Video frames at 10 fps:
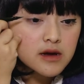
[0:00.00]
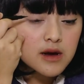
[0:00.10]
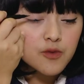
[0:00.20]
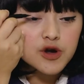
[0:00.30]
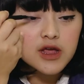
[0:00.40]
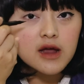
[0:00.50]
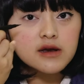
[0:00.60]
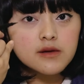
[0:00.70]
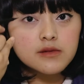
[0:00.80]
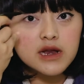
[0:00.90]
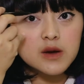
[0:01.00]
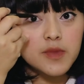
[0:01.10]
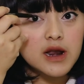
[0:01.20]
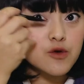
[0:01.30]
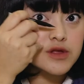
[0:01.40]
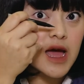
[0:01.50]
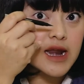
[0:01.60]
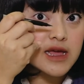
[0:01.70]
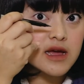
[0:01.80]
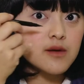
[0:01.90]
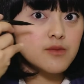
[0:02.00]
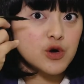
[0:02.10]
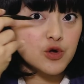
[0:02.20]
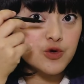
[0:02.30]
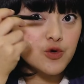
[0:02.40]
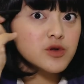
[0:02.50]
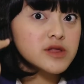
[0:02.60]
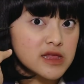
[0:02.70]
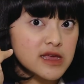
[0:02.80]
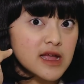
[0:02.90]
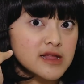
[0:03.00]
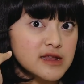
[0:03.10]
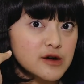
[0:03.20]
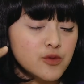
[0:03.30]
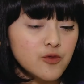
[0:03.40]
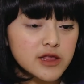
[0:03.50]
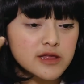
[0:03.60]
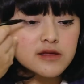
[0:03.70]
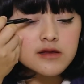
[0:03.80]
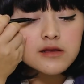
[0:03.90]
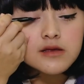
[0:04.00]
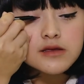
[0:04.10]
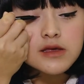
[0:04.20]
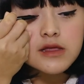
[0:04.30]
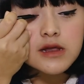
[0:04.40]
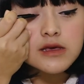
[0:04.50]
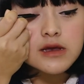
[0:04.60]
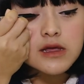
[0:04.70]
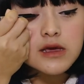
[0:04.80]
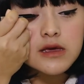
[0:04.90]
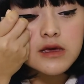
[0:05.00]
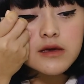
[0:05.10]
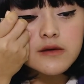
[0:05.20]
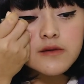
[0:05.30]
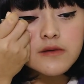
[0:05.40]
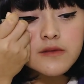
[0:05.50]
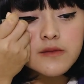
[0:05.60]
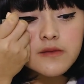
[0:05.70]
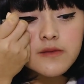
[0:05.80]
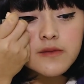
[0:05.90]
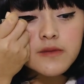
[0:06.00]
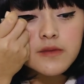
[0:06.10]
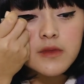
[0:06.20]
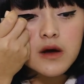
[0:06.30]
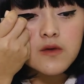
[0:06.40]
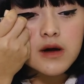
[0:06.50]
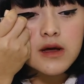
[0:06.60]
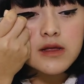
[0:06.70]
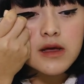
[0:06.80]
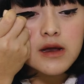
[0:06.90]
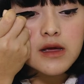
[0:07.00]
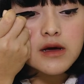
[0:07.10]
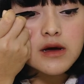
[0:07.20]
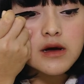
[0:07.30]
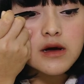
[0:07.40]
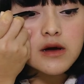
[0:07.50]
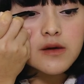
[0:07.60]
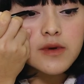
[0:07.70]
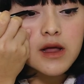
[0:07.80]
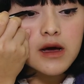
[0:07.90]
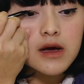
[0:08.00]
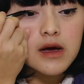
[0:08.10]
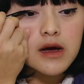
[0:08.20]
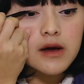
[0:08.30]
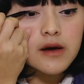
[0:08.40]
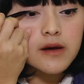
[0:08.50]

kemudian dari depan aku tarik menuju titik yang tadi aku buat dari sini aku akan tarik ke belakang